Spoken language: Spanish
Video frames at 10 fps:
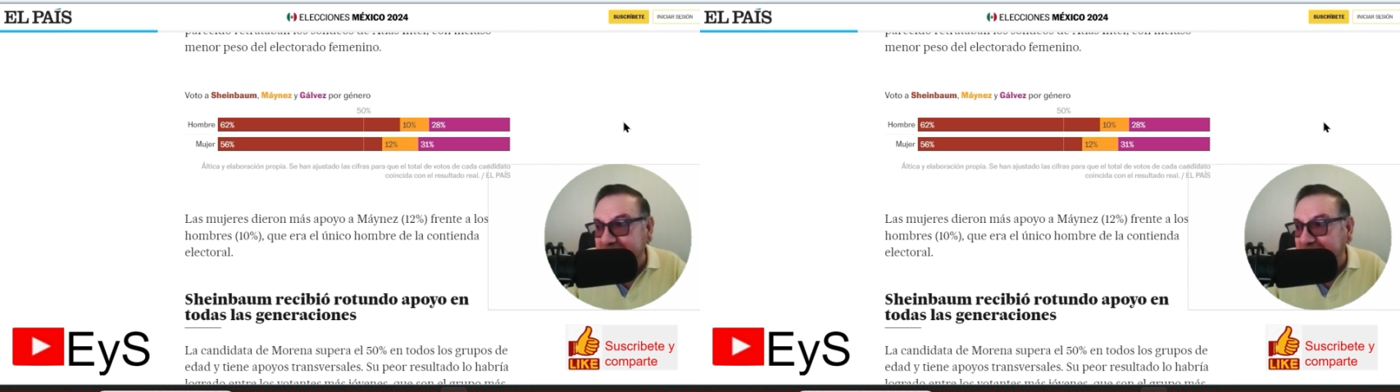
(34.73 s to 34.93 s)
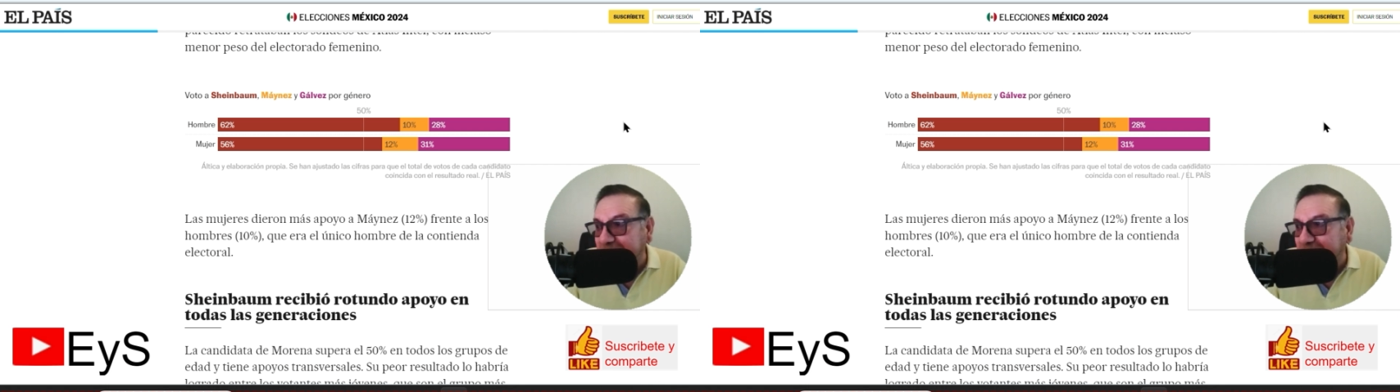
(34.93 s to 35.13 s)

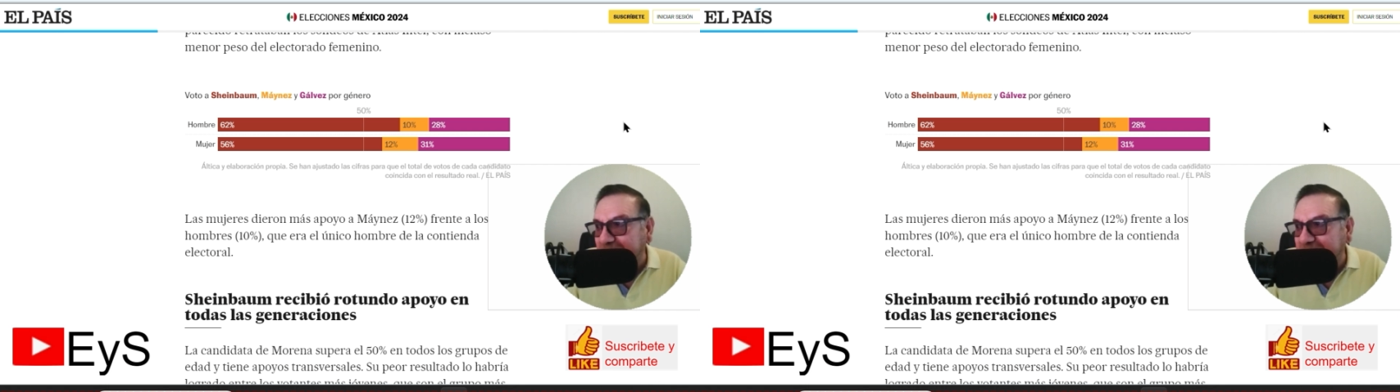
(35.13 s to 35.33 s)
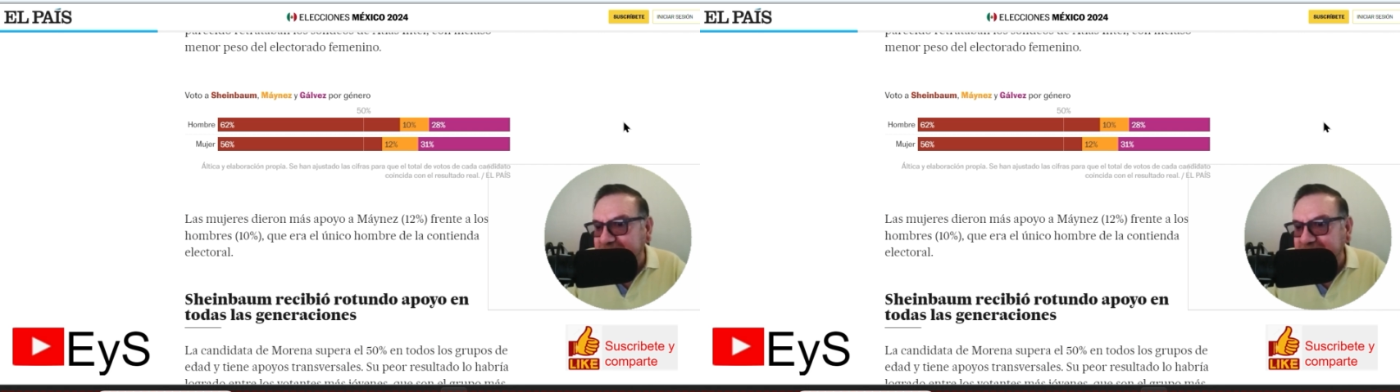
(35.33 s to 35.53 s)
cinco
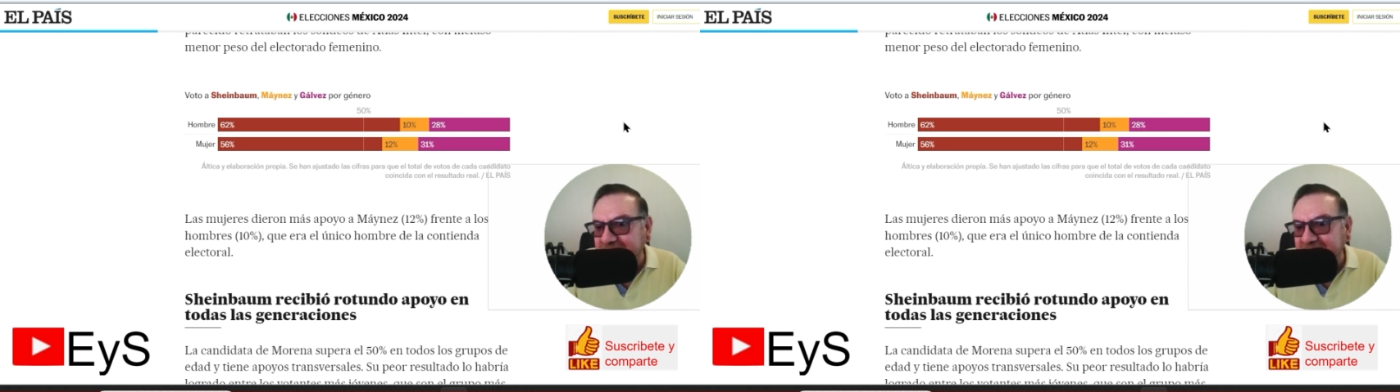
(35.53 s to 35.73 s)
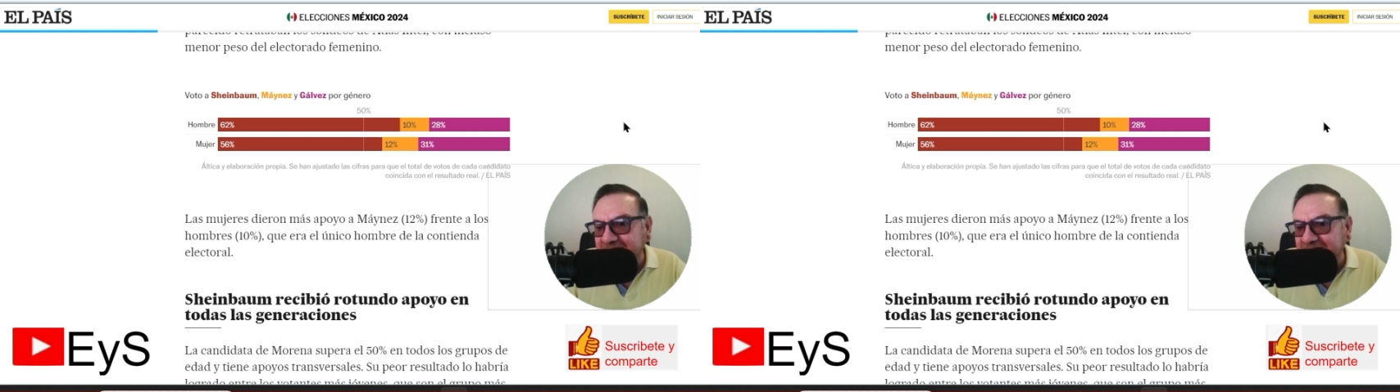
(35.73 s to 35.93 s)

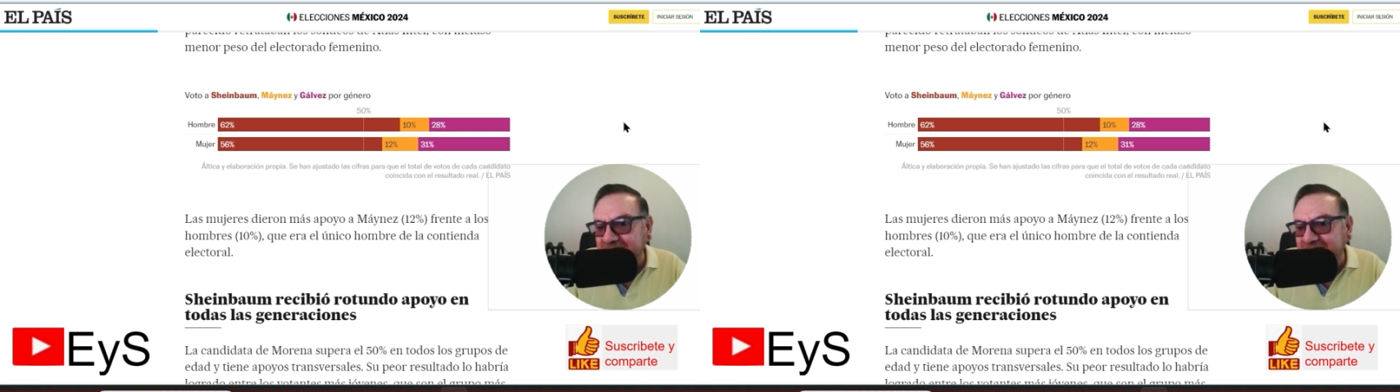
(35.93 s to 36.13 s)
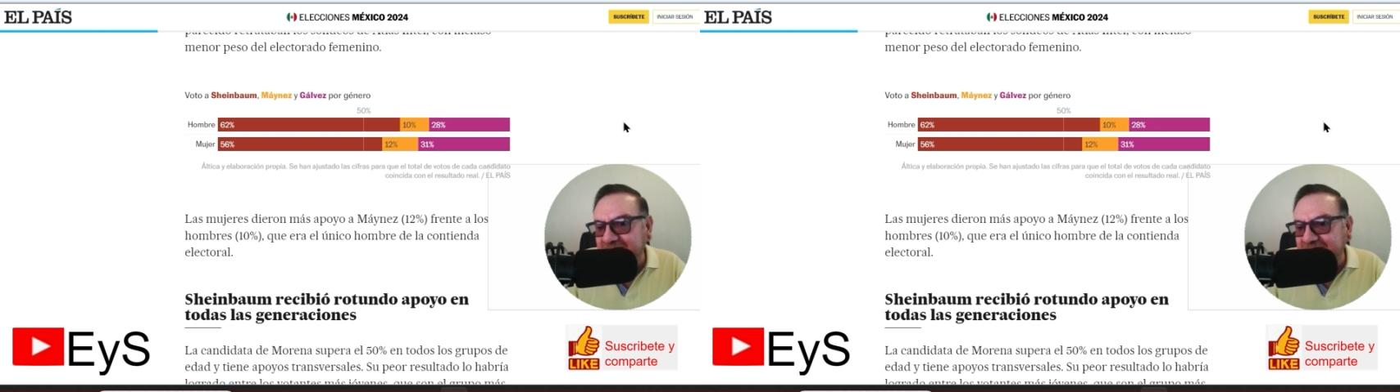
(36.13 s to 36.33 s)
horas
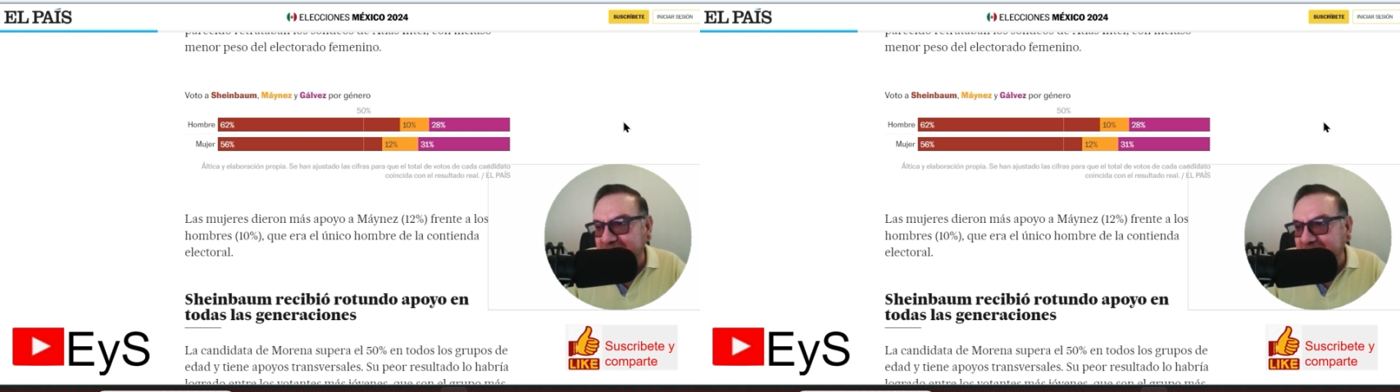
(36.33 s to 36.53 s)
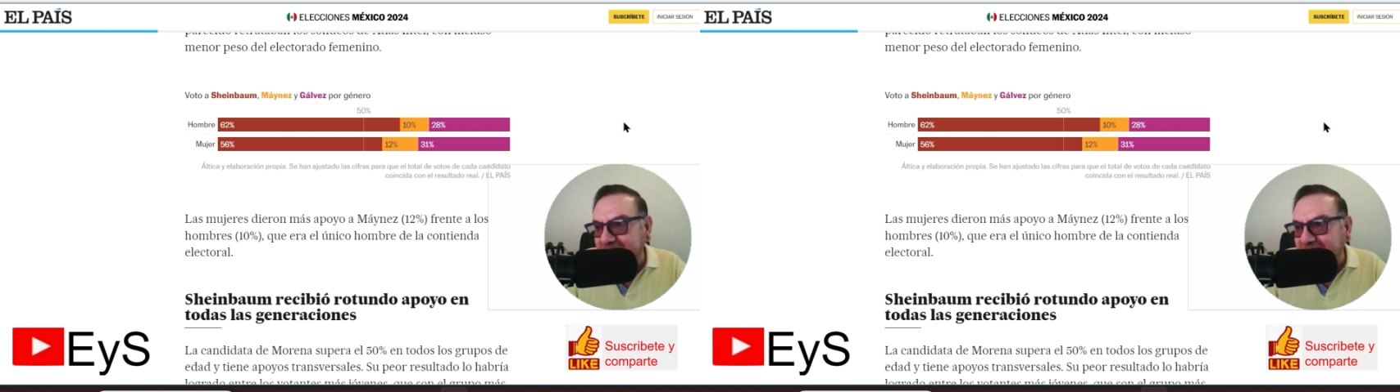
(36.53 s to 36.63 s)
eh,